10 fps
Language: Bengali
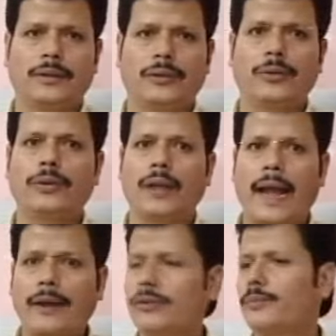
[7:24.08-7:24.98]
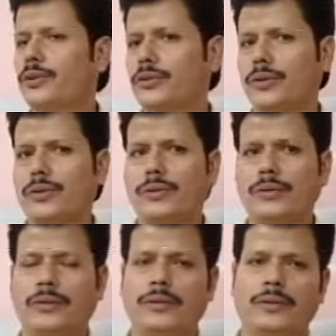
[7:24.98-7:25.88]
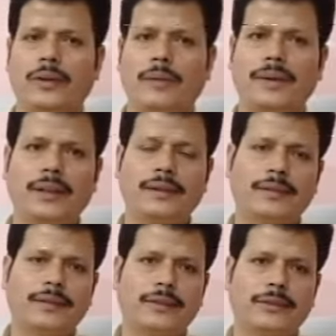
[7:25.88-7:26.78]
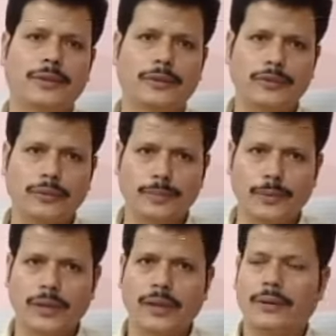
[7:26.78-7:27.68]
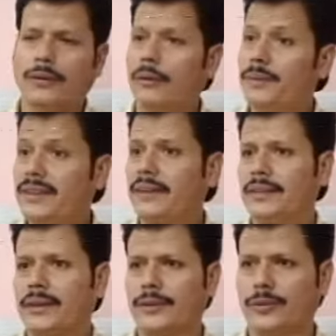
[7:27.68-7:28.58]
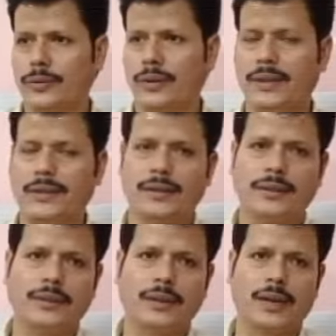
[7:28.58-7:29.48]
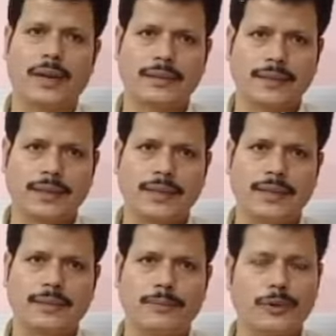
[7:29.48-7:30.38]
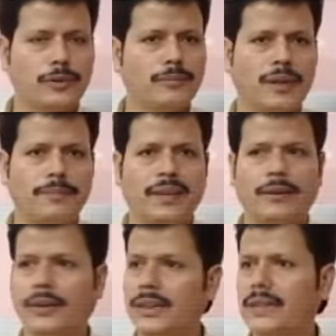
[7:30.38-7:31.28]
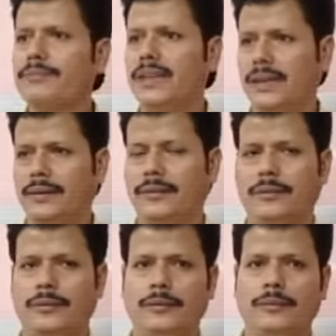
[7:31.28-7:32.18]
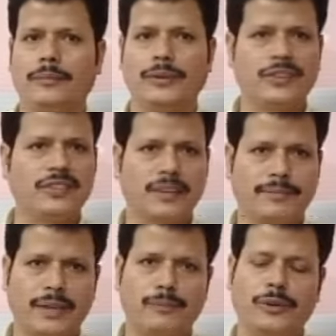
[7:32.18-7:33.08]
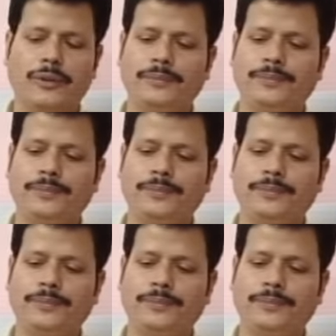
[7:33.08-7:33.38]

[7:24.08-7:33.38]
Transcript: তো এখন পর্যন্ত আমাদের যে সদস্য পদের অভিযান যেটা শুরু হয়েছে আজকে প্রথম ধাপের অন্তিম দিন পঁচিশ সেপ্টেম্বর